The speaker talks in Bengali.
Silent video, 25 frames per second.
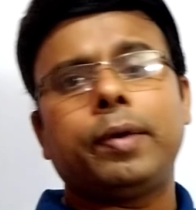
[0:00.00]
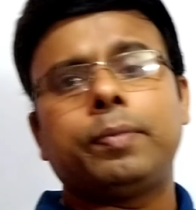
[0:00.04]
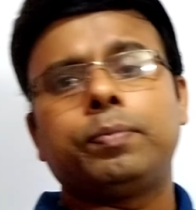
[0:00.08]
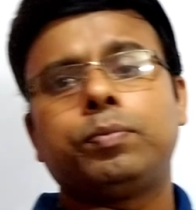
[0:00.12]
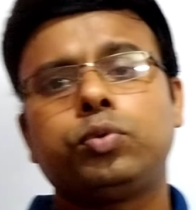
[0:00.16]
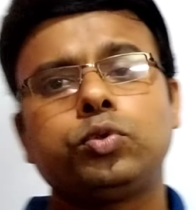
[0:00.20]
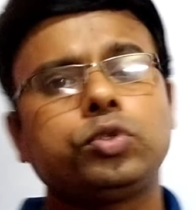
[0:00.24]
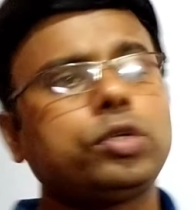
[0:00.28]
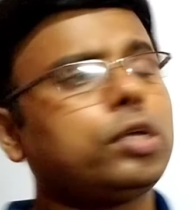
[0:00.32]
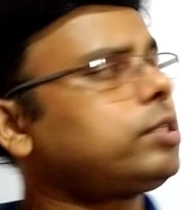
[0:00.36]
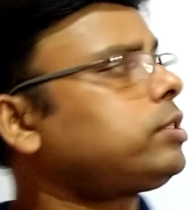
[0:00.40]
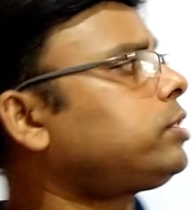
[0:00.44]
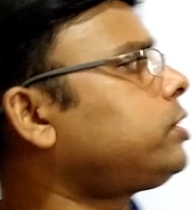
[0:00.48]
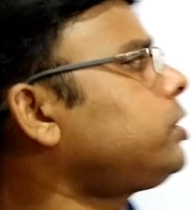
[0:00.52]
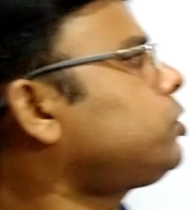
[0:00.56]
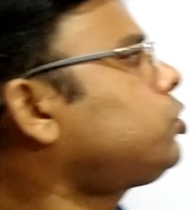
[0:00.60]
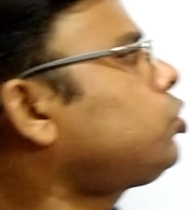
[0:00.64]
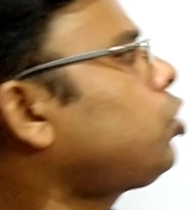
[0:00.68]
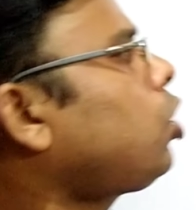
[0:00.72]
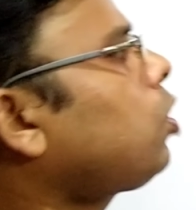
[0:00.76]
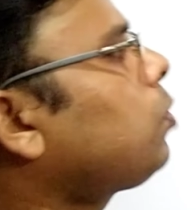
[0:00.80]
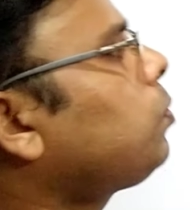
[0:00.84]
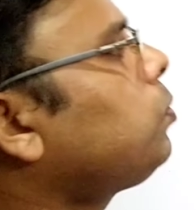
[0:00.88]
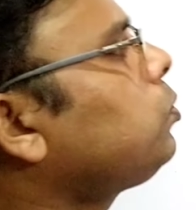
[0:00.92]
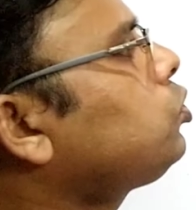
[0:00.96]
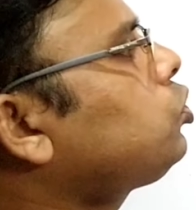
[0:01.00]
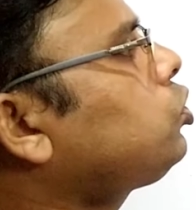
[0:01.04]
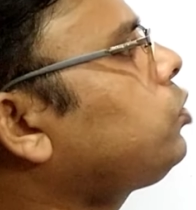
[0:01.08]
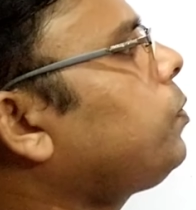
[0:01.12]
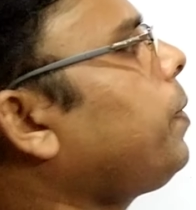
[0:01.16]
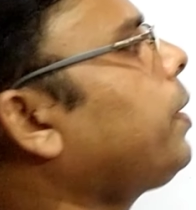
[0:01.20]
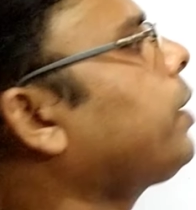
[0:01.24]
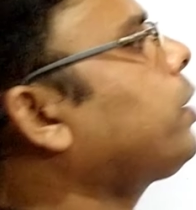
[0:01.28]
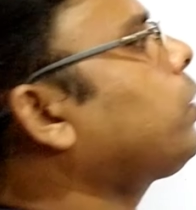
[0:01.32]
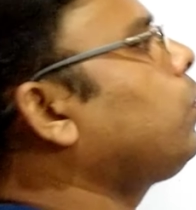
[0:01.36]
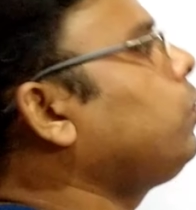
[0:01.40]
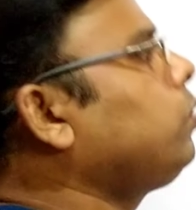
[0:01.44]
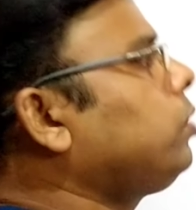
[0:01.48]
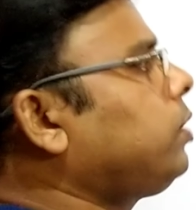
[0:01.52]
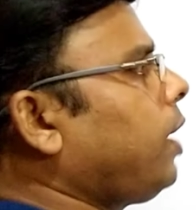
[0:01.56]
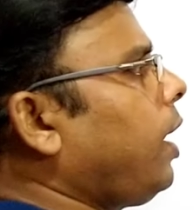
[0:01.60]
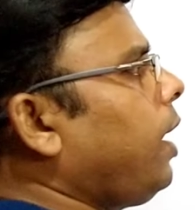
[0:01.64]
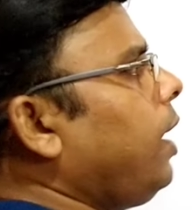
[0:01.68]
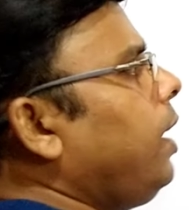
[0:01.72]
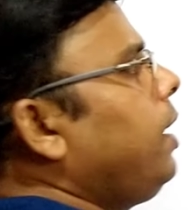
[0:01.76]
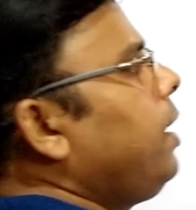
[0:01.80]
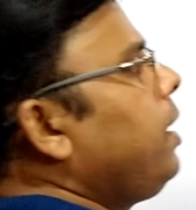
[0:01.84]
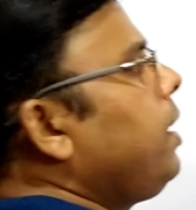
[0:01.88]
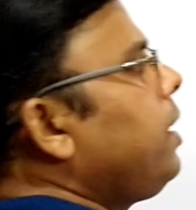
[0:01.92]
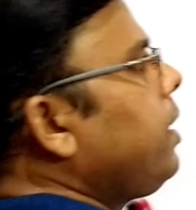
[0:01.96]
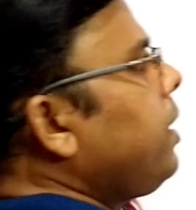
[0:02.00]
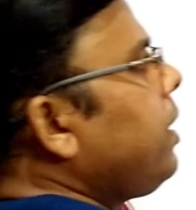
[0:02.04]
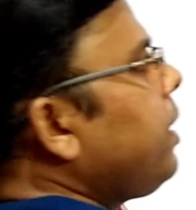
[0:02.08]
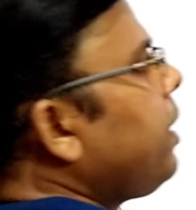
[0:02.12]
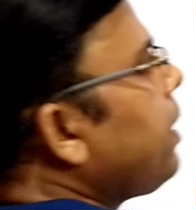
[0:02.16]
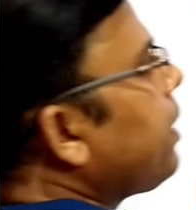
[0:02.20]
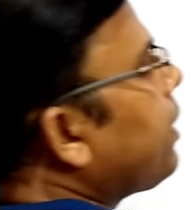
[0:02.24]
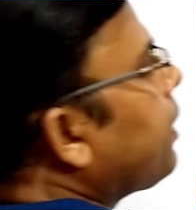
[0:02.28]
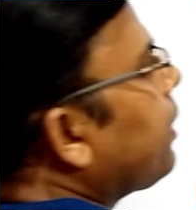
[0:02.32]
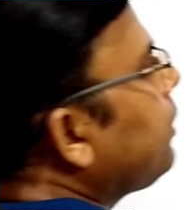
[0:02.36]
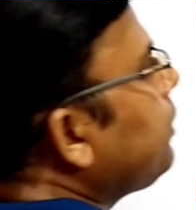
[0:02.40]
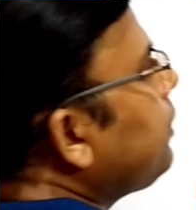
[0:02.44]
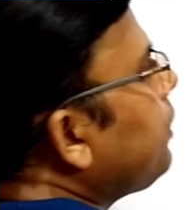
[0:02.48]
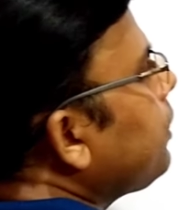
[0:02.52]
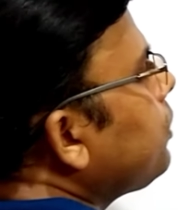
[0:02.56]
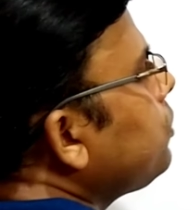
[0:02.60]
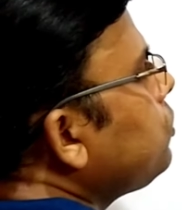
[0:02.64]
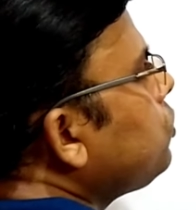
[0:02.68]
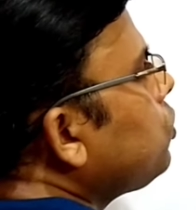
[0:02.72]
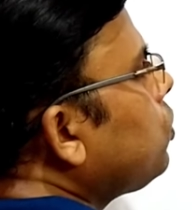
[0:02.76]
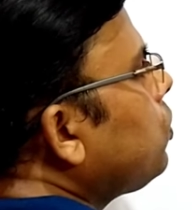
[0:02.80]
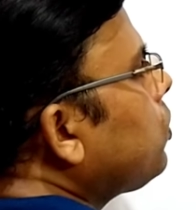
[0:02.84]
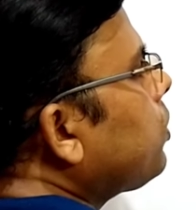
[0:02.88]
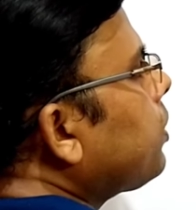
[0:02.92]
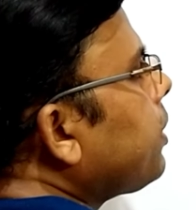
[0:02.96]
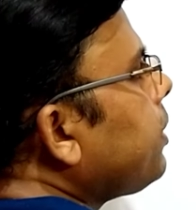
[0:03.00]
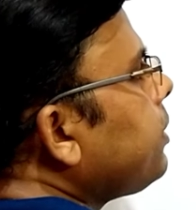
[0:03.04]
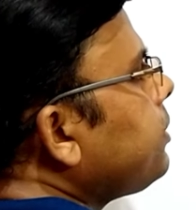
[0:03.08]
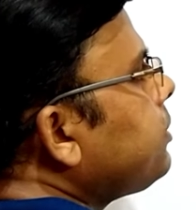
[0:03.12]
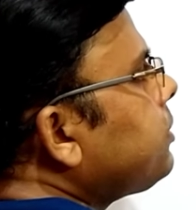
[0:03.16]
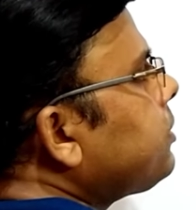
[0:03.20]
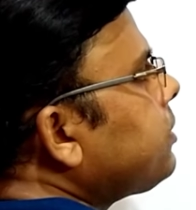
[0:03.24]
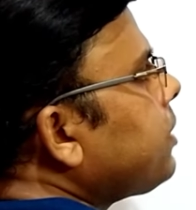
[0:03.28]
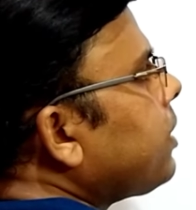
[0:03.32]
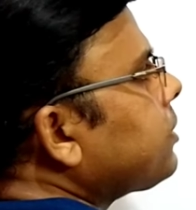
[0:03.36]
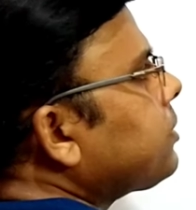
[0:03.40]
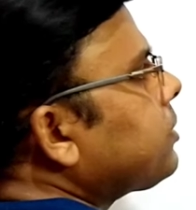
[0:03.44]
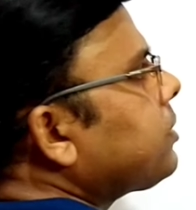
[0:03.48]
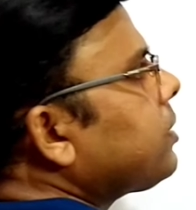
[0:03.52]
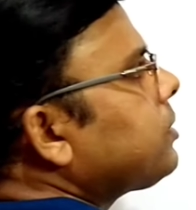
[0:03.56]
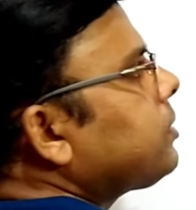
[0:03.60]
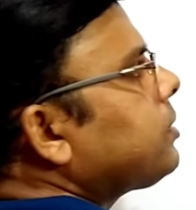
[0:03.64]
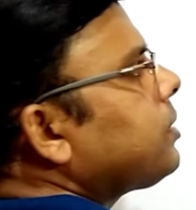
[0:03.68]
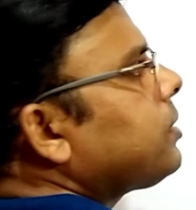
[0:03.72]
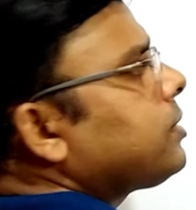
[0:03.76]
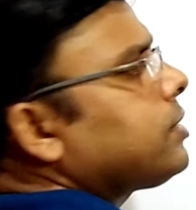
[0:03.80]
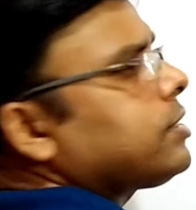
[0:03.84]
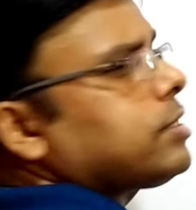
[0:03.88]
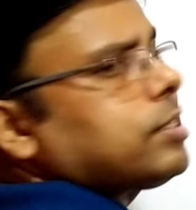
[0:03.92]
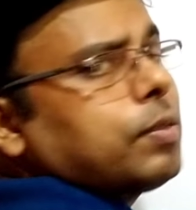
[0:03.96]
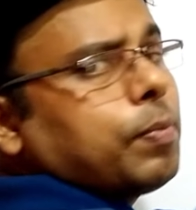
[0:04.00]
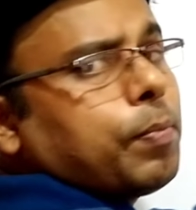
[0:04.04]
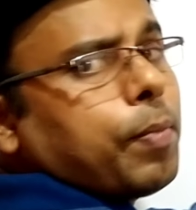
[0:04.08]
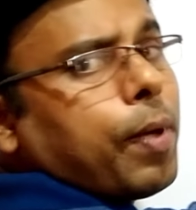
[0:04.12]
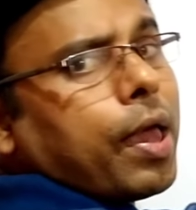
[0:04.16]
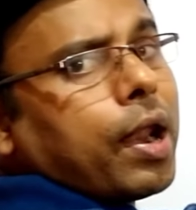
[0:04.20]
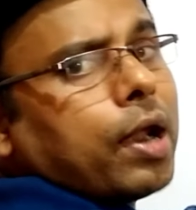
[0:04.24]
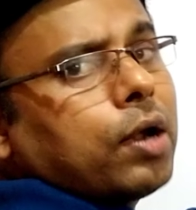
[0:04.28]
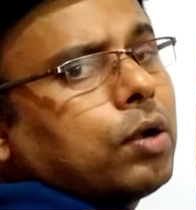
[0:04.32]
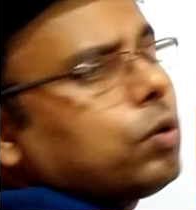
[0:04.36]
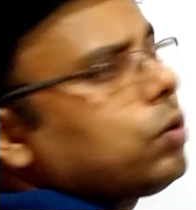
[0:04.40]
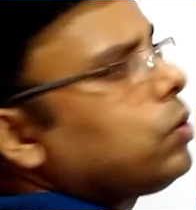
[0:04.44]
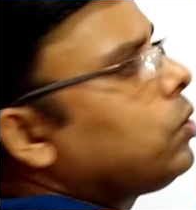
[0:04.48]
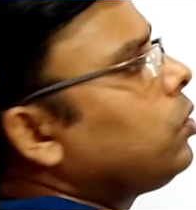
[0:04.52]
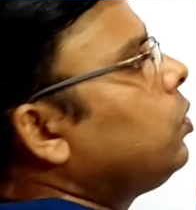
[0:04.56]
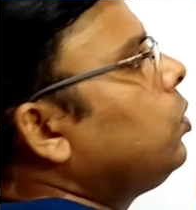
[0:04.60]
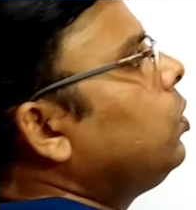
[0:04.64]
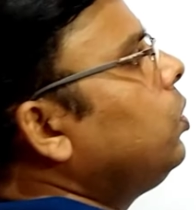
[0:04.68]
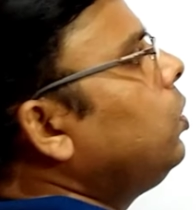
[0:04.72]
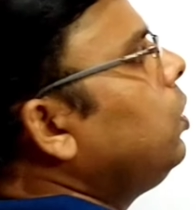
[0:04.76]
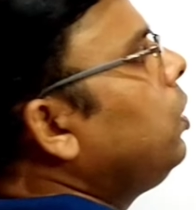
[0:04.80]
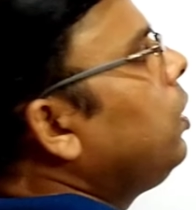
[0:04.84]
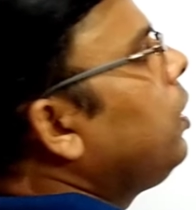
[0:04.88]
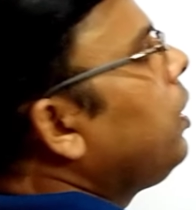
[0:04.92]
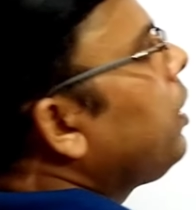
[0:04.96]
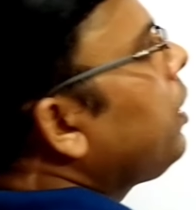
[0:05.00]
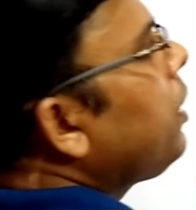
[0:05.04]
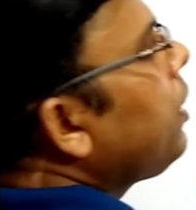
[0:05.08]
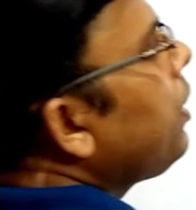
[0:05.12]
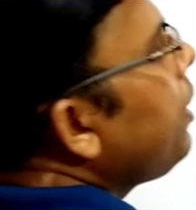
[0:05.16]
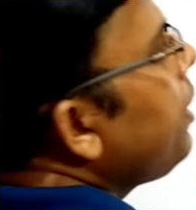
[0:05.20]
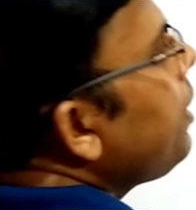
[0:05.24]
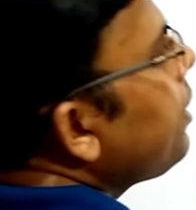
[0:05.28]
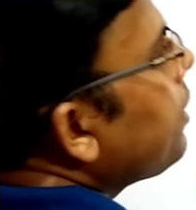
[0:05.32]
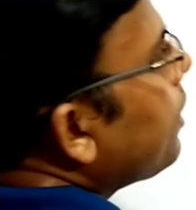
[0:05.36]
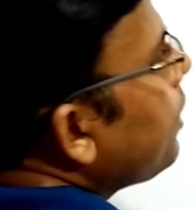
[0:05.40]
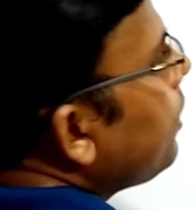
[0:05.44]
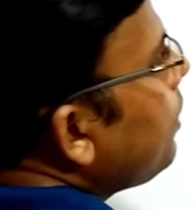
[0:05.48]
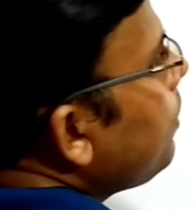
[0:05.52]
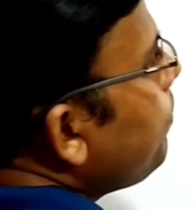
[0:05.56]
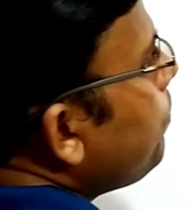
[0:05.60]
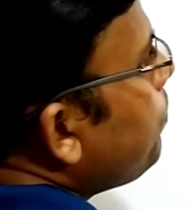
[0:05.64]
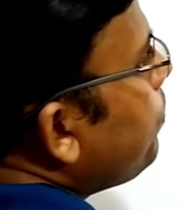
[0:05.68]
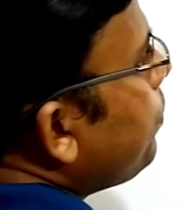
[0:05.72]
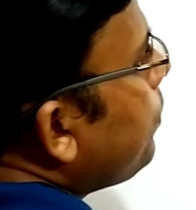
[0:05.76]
ব্যাগ বুঝাচ্ছে সর্বোচ্চ ব্যাগ কোনটা এখান থেকে যখন রেসটা আস্তে আস্তে আস্তে আস্তে বাড়ানো হলো এইখানে